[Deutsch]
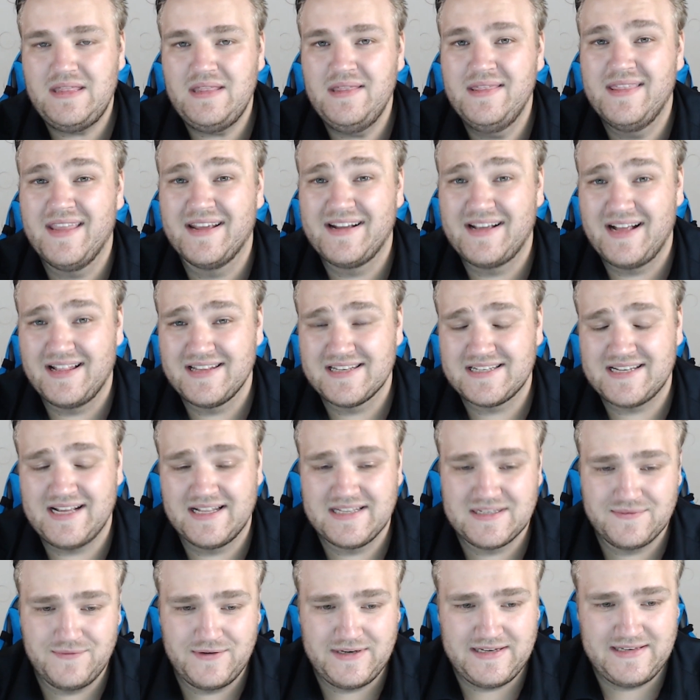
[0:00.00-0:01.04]
eine ganz,
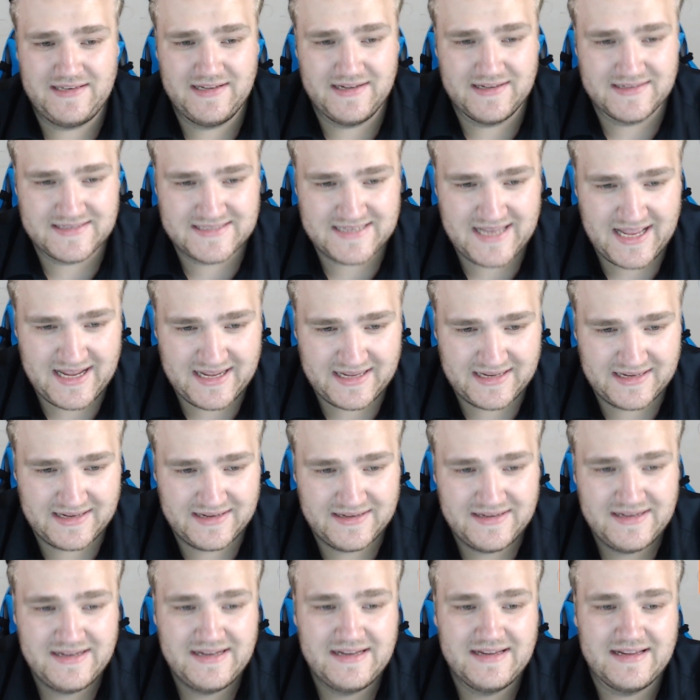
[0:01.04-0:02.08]
ganz wichtige
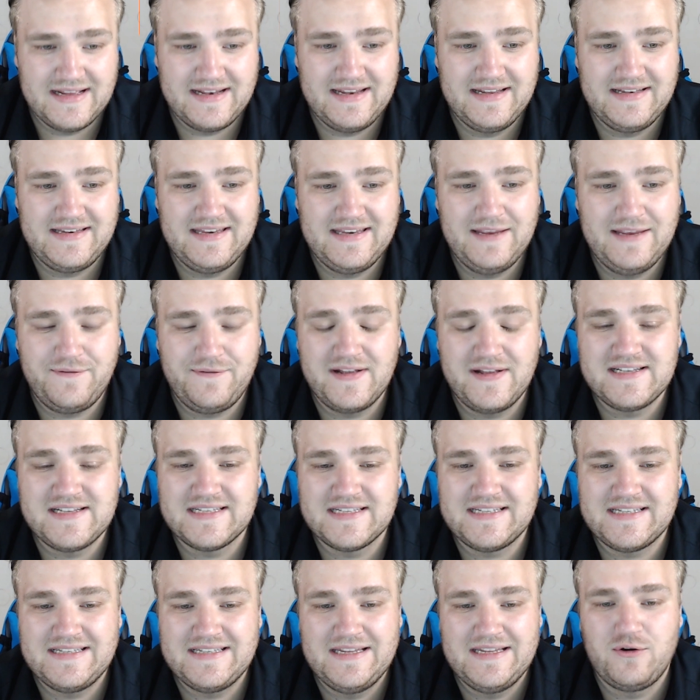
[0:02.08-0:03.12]
Sache. Ja, die
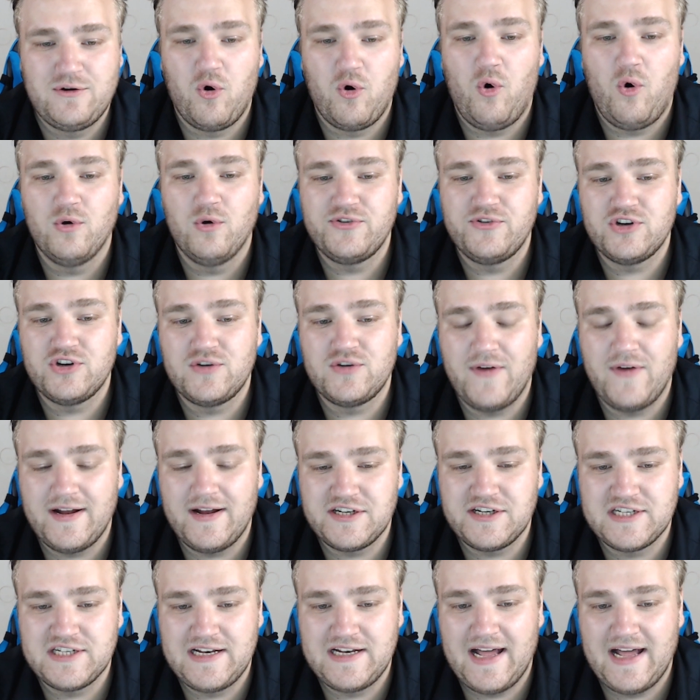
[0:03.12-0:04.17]
Defense ist die große
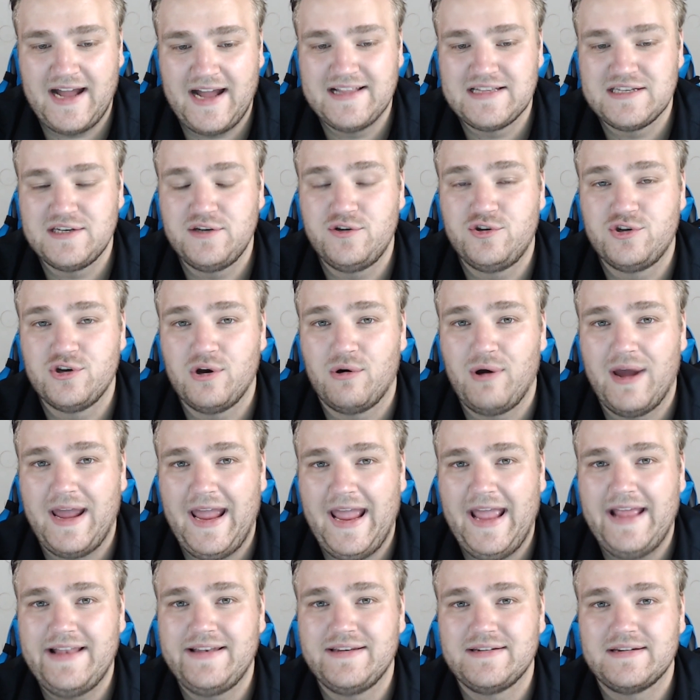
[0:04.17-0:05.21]
Schwachstelle. Einzig Joe
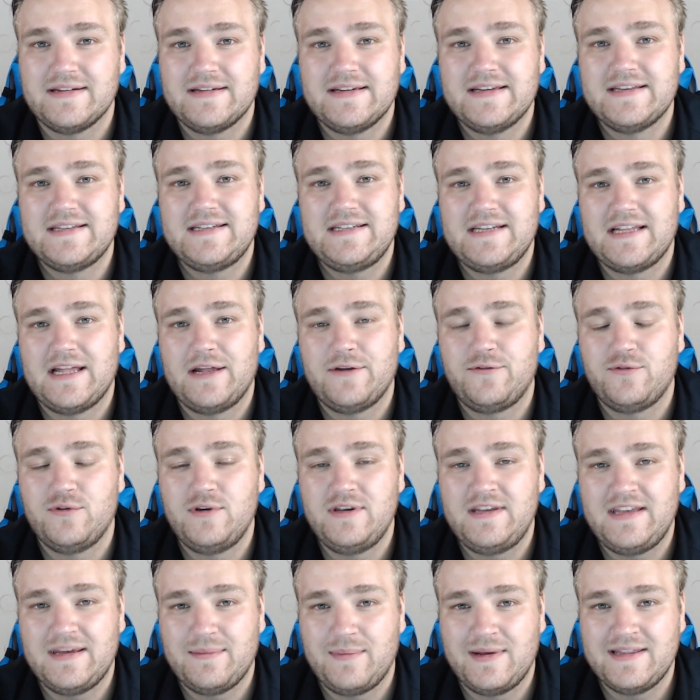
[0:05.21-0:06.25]
Hayden ist hier
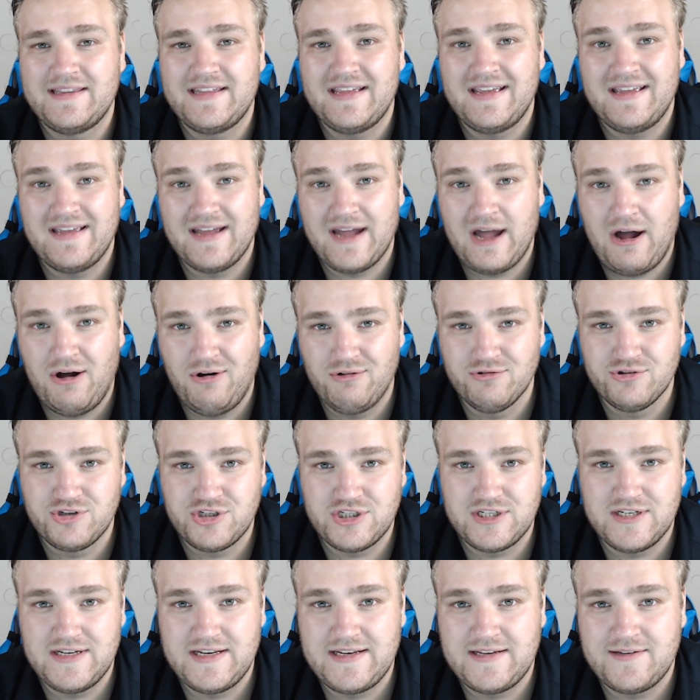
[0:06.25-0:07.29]
natürlich jemand, der
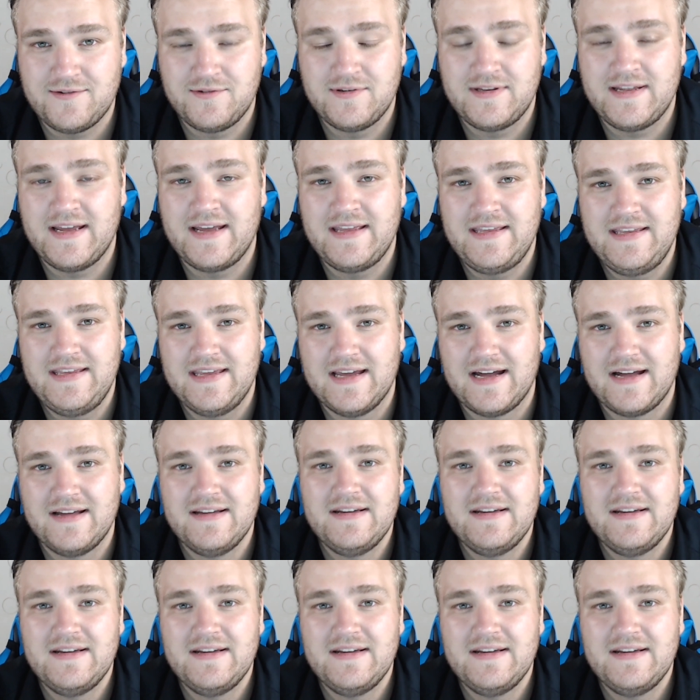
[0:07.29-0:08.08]
heraussticht und der hier